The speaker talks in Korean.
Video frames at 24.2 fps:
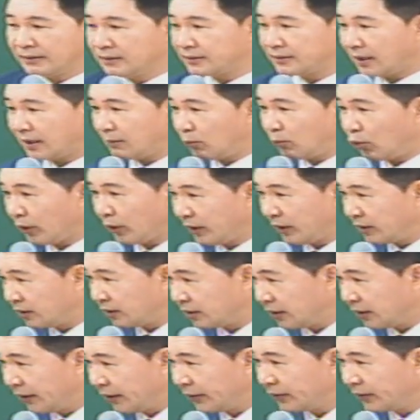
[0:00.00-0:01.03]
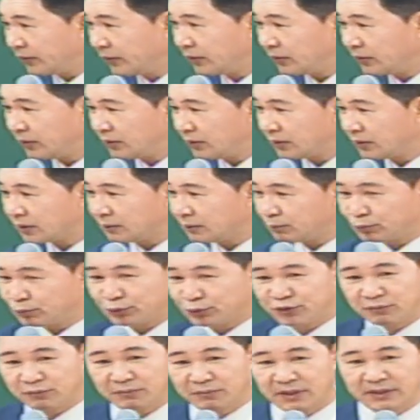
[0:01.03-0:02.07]
잘 못하겠는 거예요. 그러니까
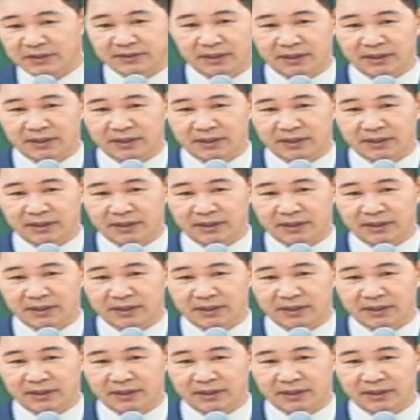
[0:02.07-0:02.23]
무슨 말을